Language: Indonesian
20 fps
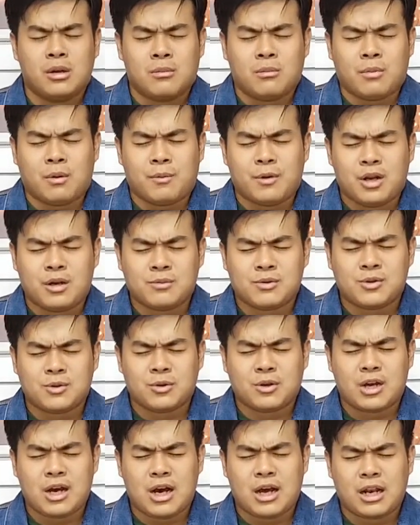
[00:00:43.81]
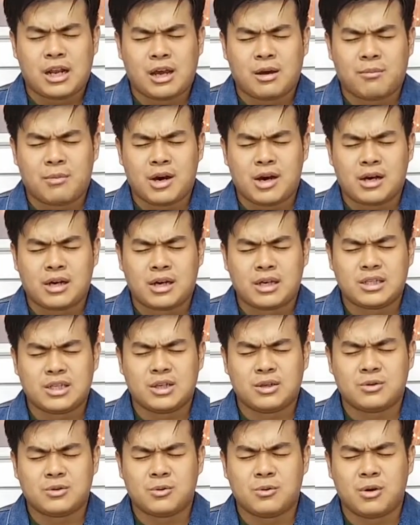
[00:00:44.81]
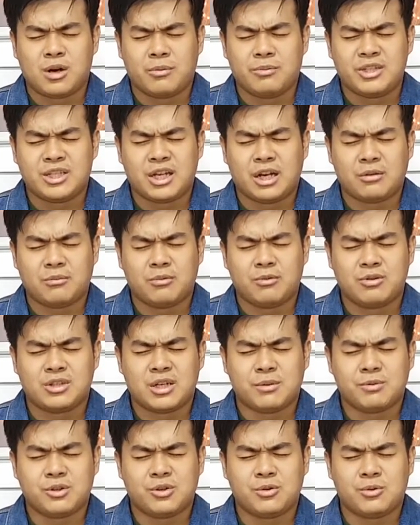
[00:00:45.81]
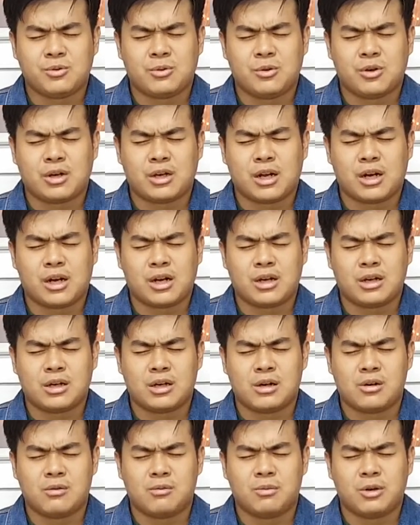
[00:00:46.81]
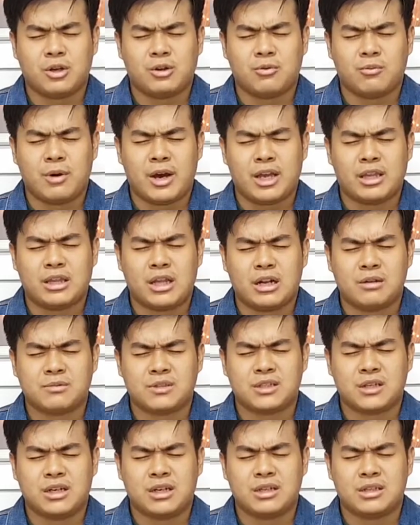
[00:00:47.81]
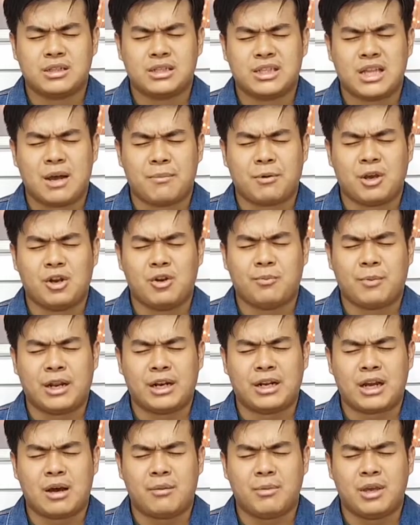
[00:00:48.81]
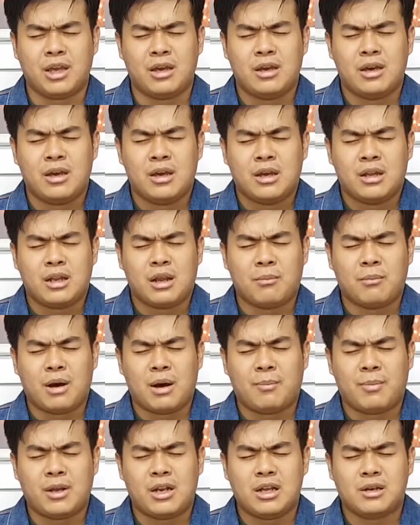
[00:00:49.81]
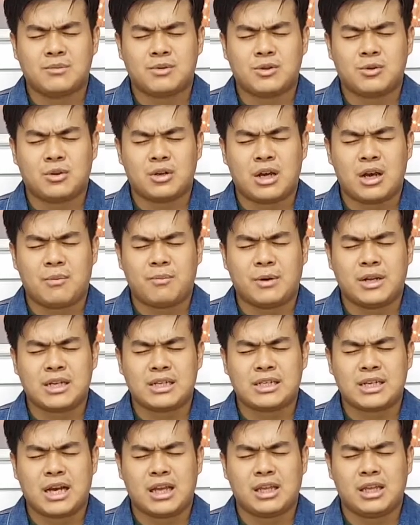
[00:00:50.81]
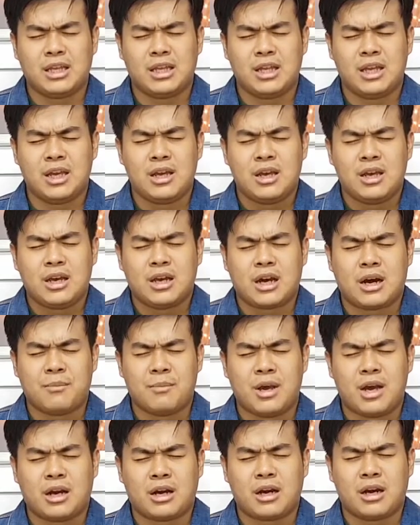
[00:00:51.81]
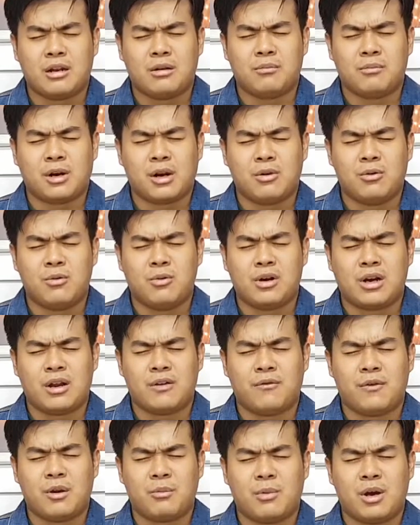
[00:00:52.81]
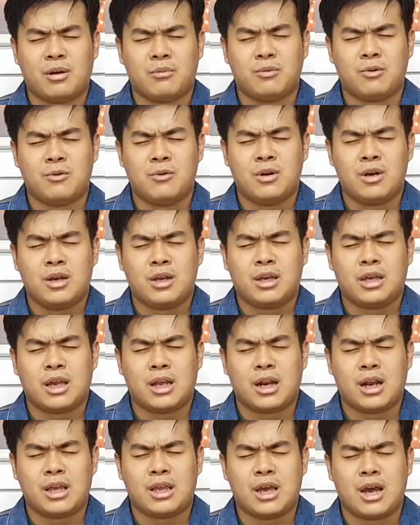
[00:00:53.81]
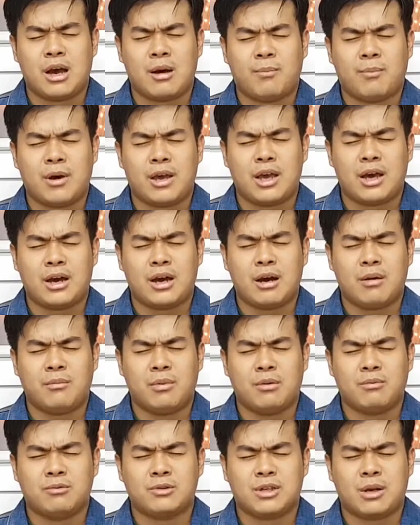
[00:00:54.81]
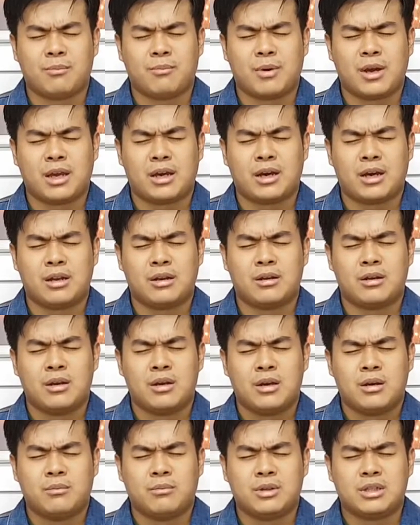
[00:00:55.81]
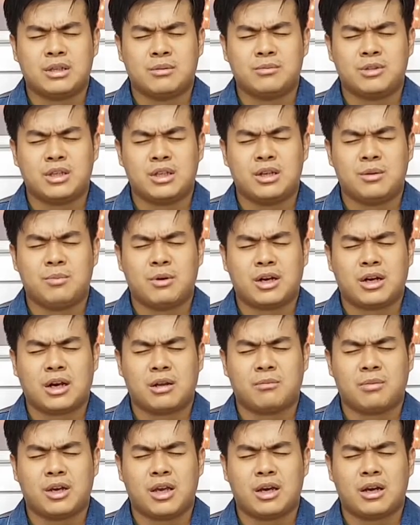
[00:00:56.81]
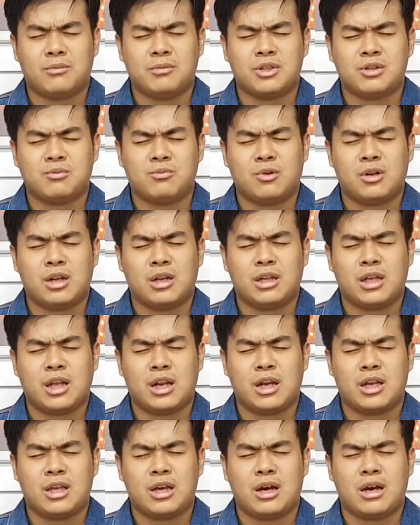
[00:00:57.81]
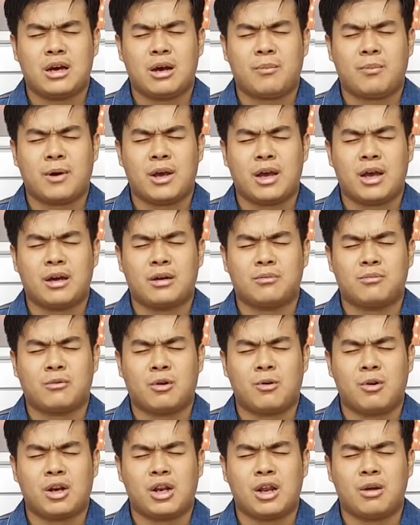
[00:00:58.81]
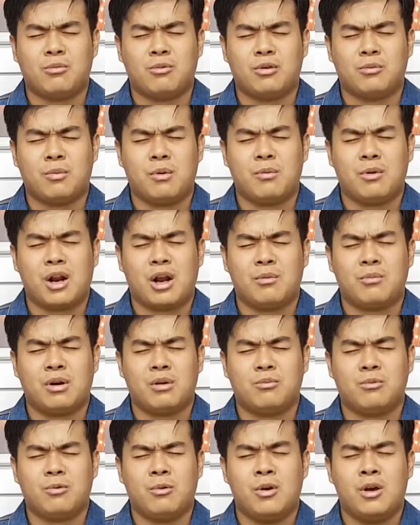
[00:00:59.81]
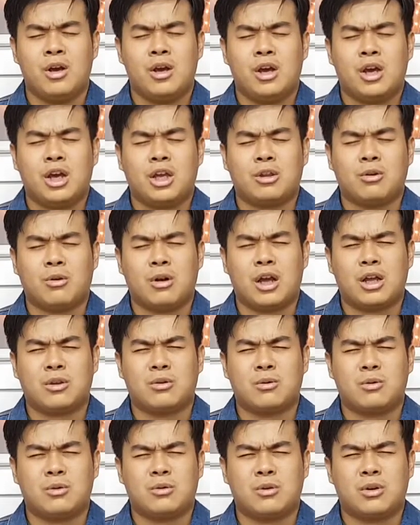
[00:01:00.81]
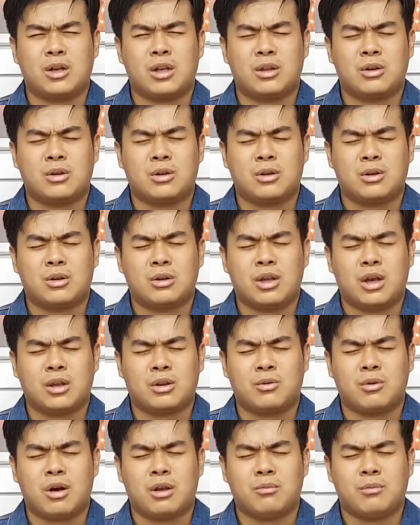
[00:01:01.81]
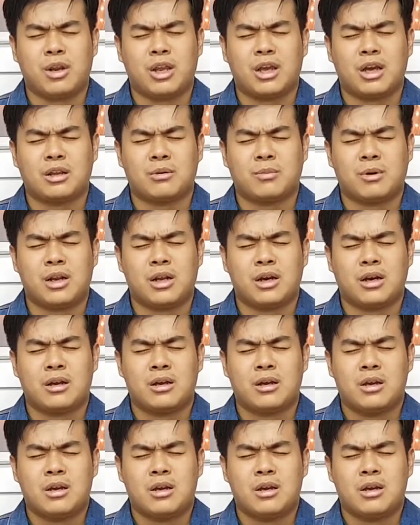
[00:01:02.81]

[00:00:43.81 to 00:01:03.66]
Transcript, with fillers: Bapa dalam surga Allah yang maha kasih, sungguh kami sangat mengucap syukur karena engkau begitu baik dalam setiap kehidupan kami. Dan Bapa dalam surga pada saat ini kami akan merenungkan firman-Mu, kiranya apa yang hambamu sampaikan bisa menjadi berkat bagi kami semua dan kiranya apa yang keluar dari mulut bibir hambamu itulah tuntunan yang Tuhan berikan kepada